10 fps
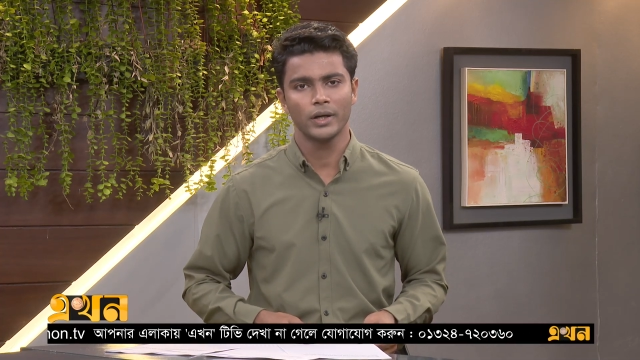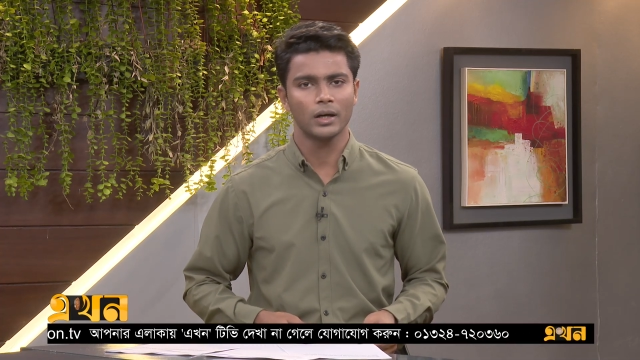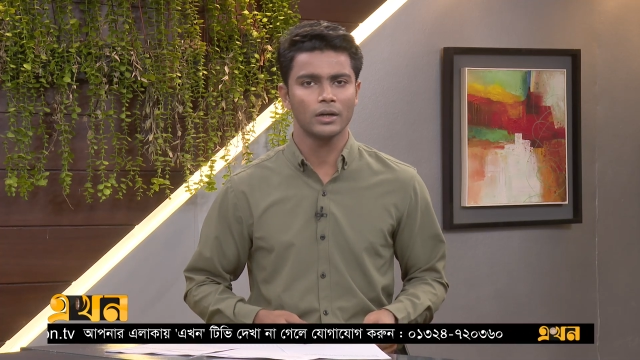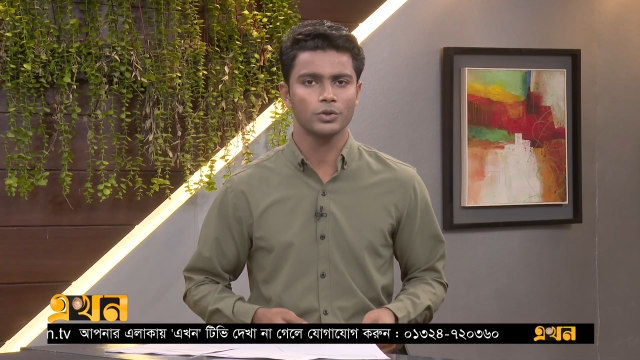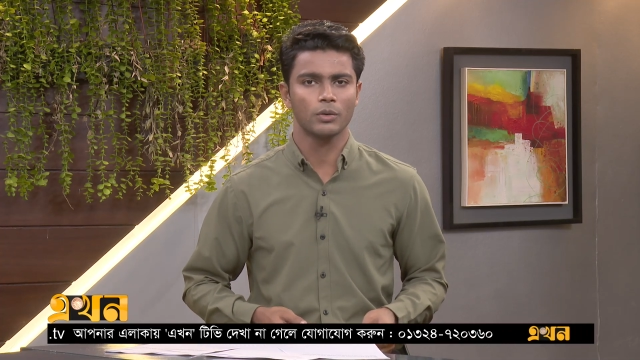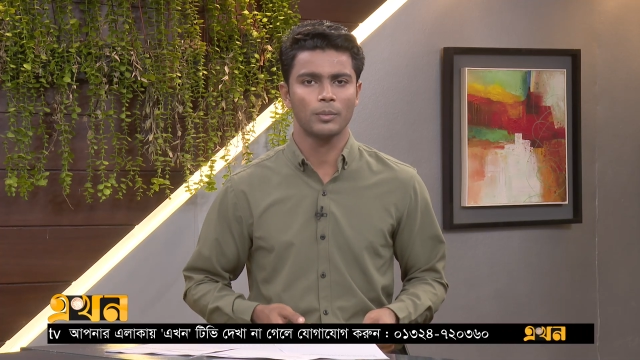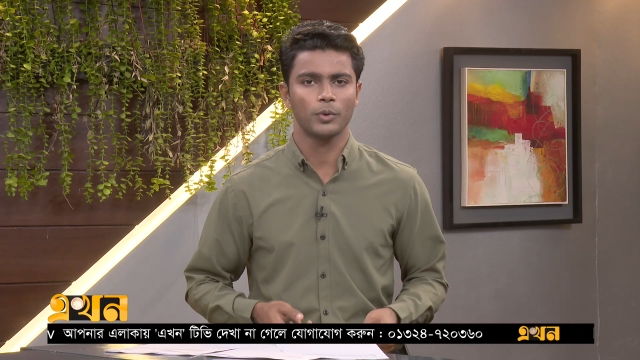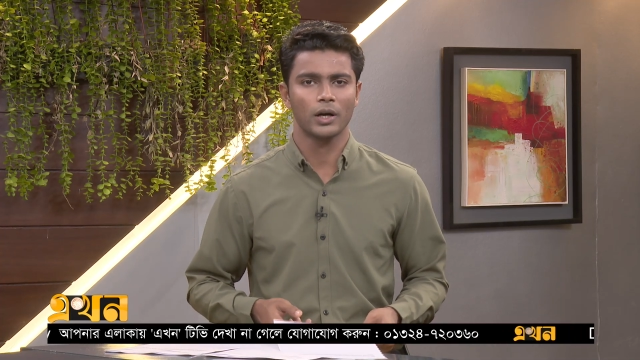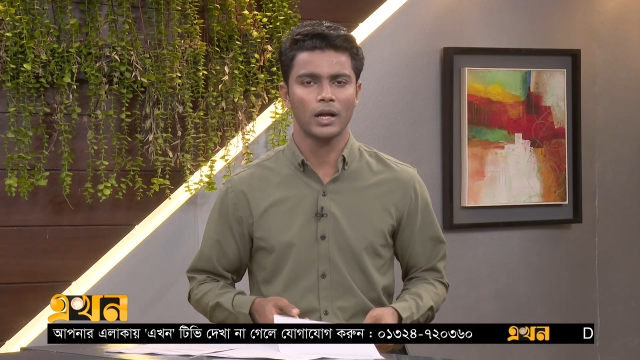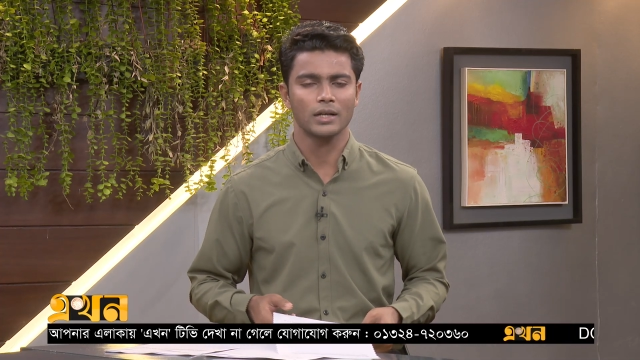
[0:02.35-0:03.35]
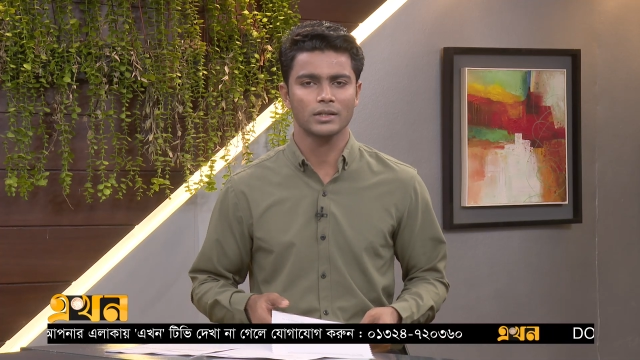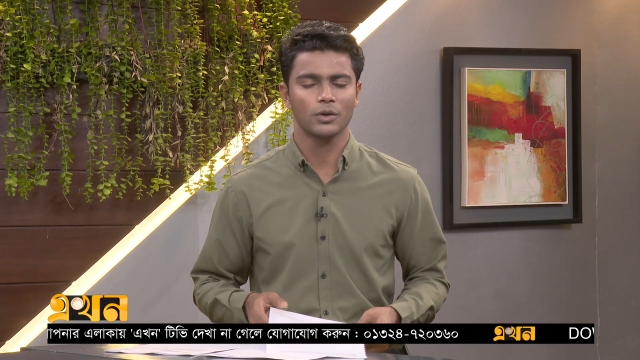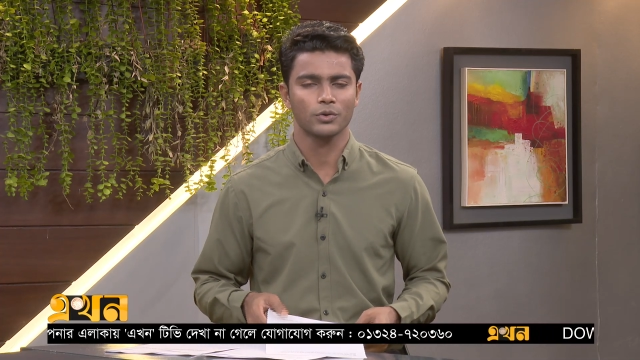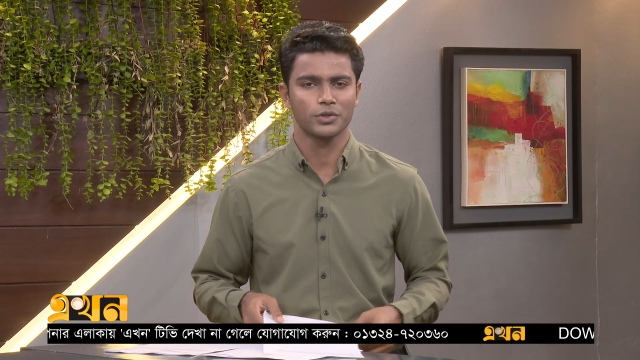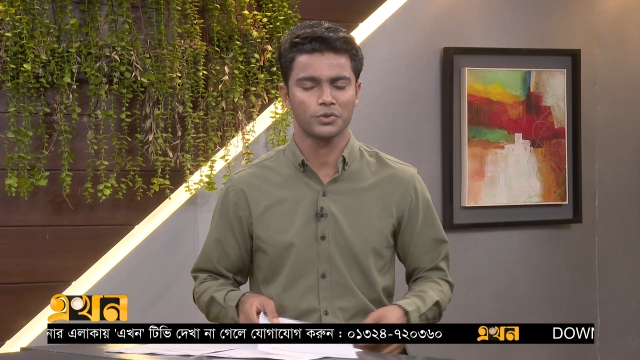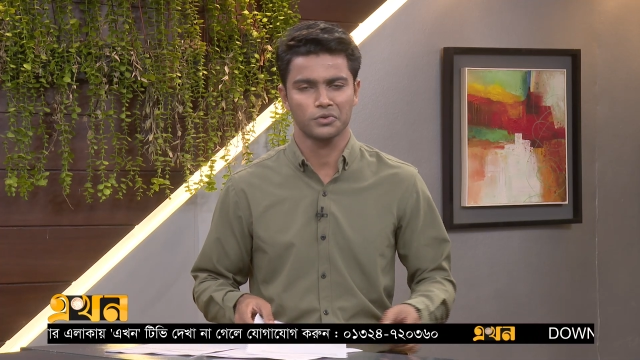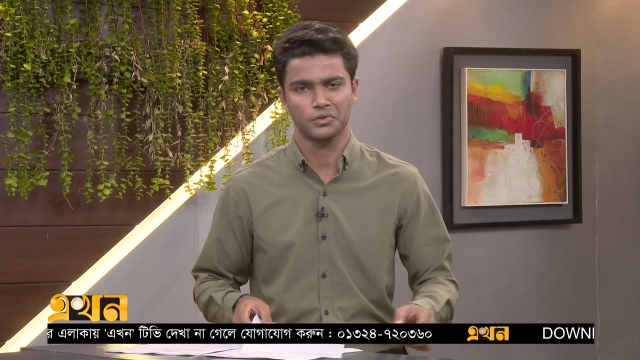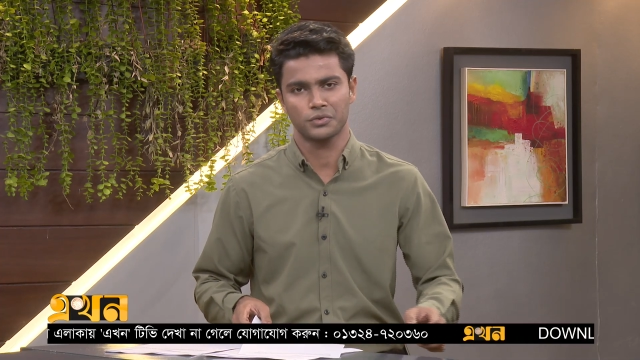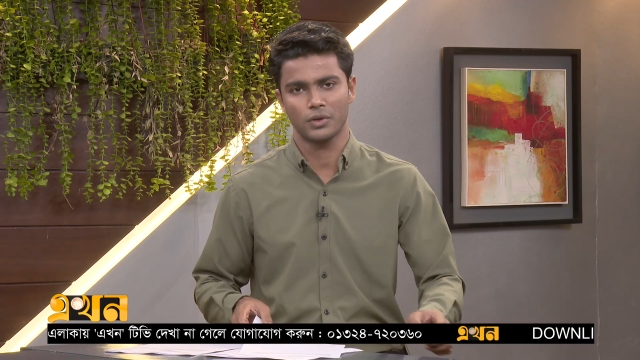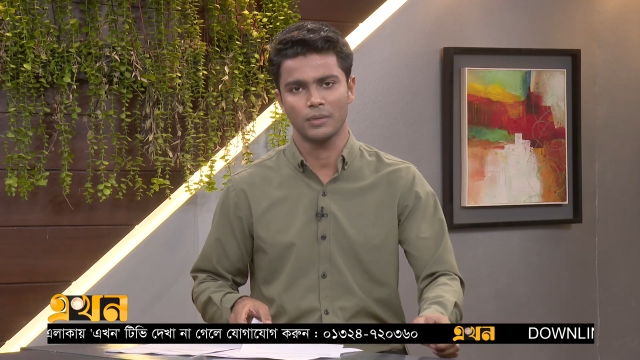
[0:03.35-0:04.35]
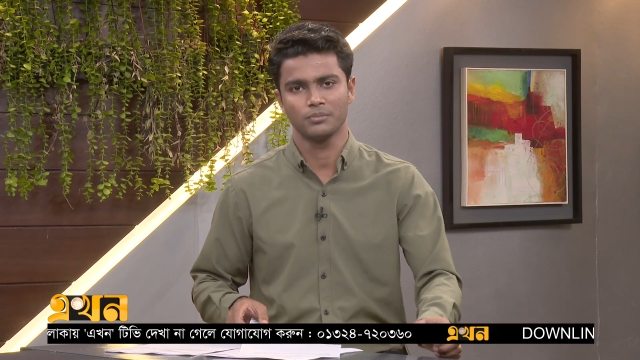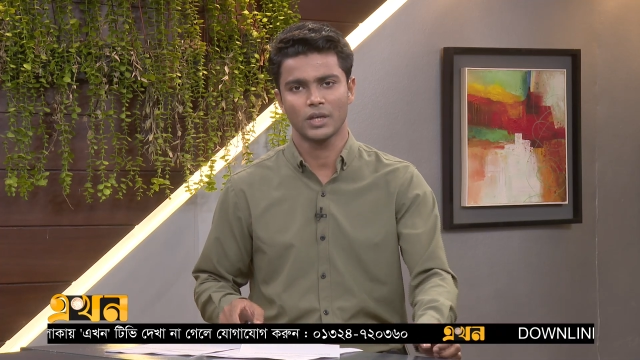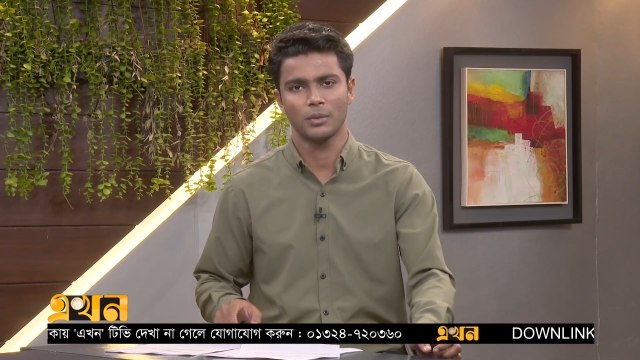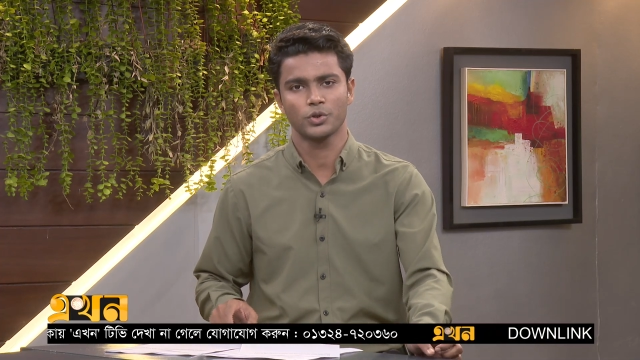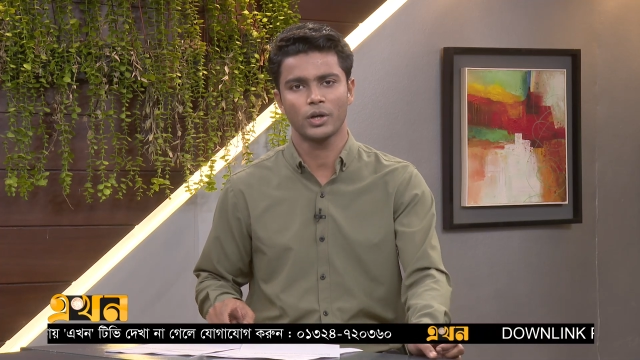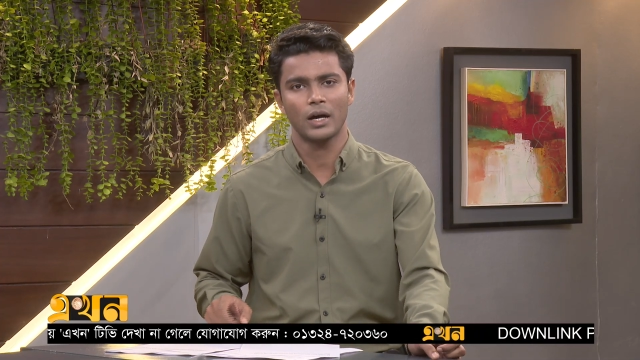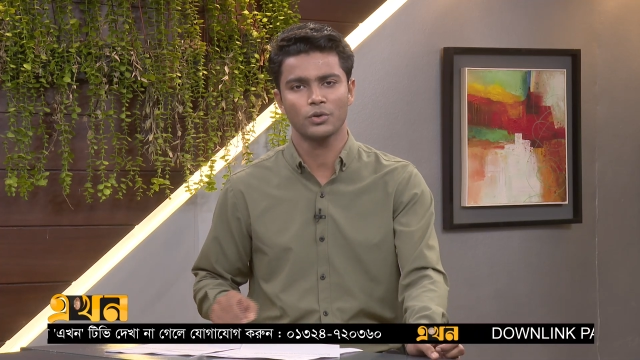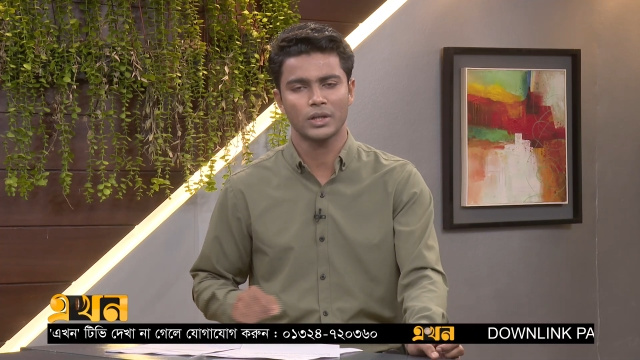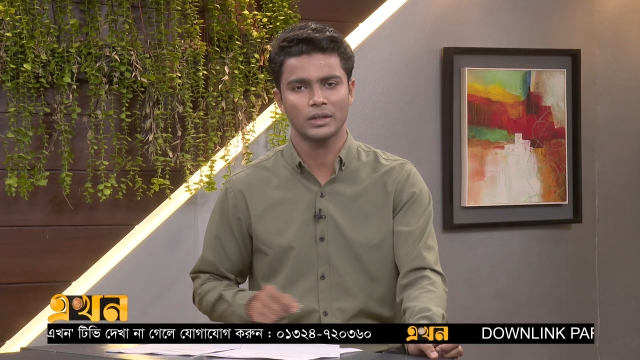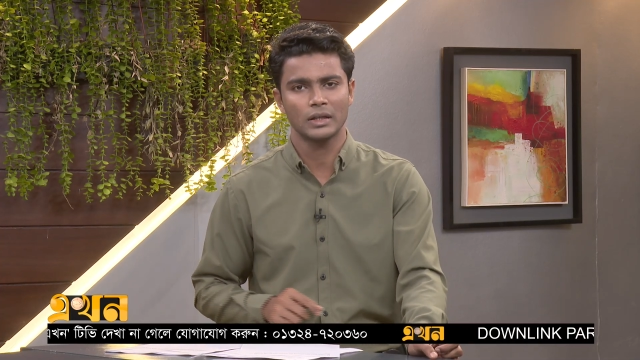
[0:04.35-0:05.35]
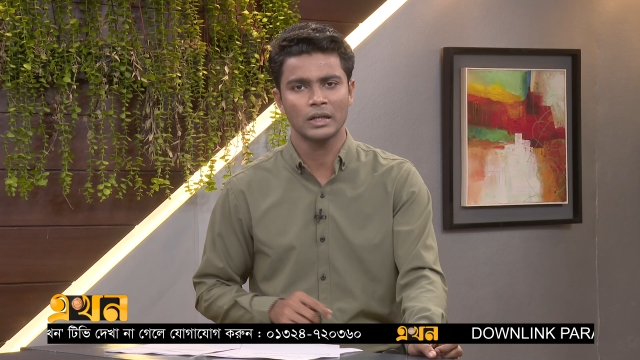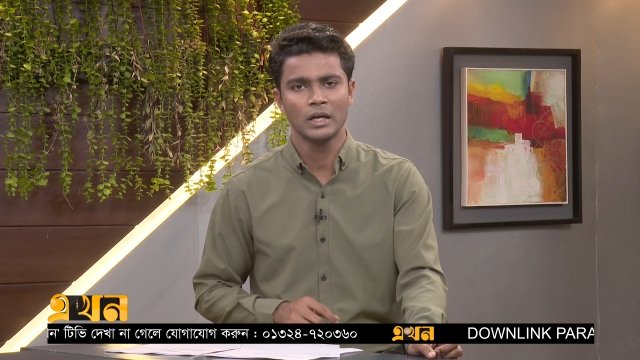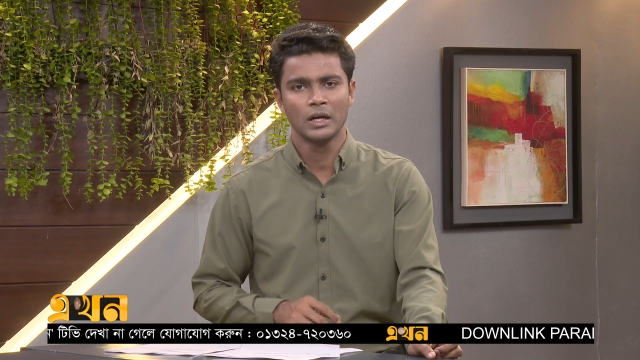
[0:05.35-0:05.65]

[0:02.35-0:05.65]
রিটার্ন জমা পড়ার আশা করছেন সংশ্লিষ্টরা এ বিষয়ে আরও জানাতে